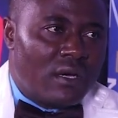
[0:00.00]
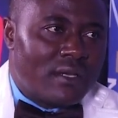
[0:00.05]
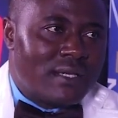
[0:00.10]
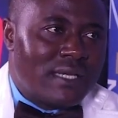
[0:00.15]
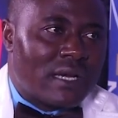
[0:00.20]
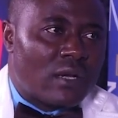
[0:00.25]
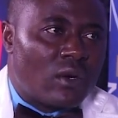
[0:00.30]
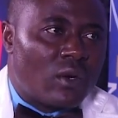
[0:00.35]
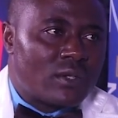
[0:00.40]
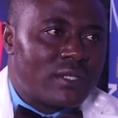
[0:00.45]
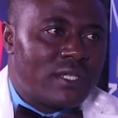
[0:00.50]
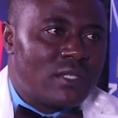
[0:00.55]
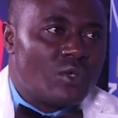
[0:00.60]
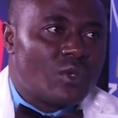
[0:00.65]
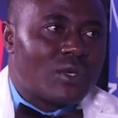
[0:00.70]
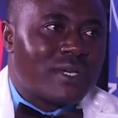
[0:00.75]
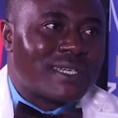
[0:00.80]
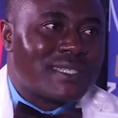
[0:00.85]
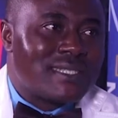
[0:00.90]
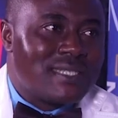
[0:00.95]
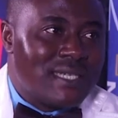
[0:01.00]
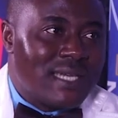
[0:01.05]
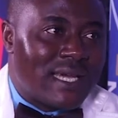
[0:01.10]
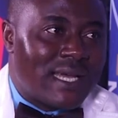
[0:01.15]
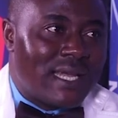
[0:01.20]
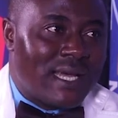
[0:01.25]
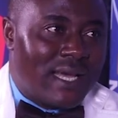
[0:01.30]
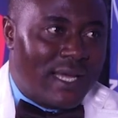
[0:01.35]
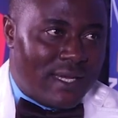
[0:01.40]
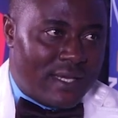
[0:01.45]
d'accorder du crédit à
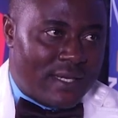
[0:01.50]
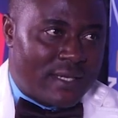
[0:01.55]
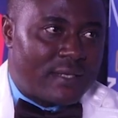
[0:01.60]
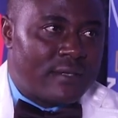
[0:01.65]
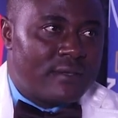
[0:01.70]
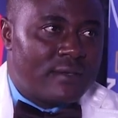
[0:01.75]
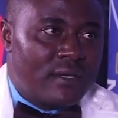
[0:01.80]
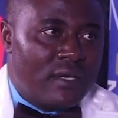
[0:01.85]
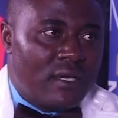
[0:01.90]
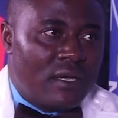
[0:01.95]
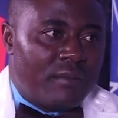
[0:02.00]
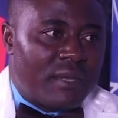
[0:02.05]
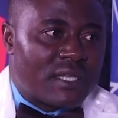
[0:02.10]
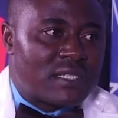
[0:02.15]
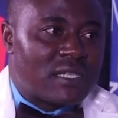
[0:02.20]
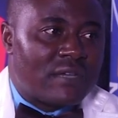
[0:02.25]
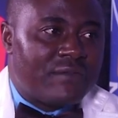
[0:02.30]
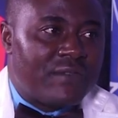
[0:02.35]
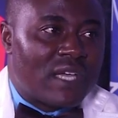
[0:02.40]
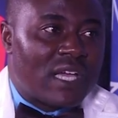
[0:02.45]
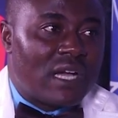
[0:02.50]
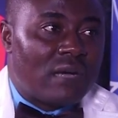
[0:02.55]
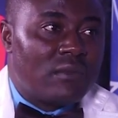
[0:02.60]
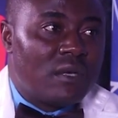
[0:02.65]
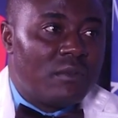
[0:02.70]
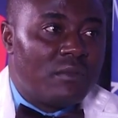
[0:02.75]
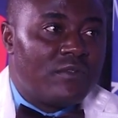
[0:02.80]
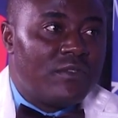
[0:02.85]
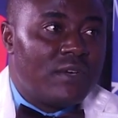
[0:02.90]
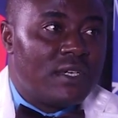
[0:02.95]
l'art. Parce que ça fait quand
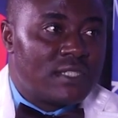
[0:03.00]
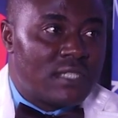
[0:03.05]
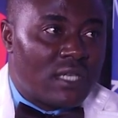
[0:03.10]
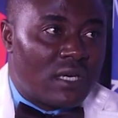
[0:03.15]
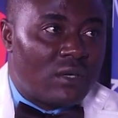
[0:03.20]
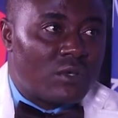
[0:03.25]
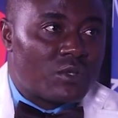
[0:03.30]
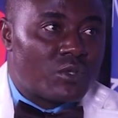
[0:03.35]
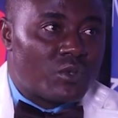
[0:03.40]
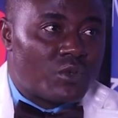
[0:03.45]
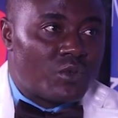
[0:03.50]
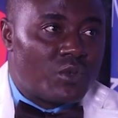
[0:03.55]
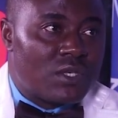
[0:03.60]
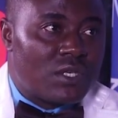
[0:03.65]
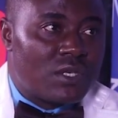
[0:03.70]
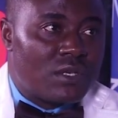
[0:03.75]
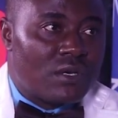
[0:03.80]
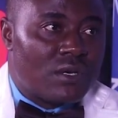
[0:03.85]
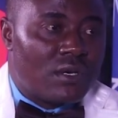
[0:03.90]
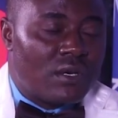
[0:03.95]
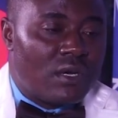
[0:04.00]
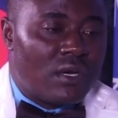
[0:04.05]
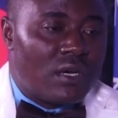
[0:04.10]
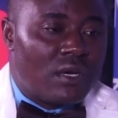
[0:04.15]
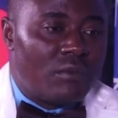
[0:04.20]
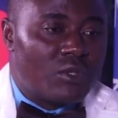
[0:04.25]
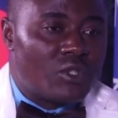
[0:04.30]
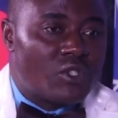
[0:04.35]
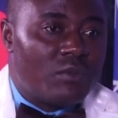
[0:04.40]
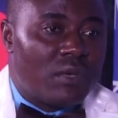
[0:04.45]
même 20 ans aujourd'hui que
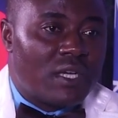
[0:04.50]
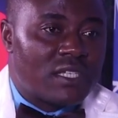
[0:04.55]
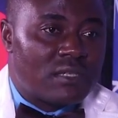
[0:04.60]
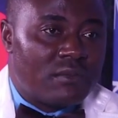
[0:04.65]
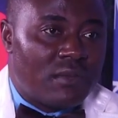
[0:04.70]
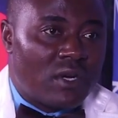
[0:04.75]
M. Bassé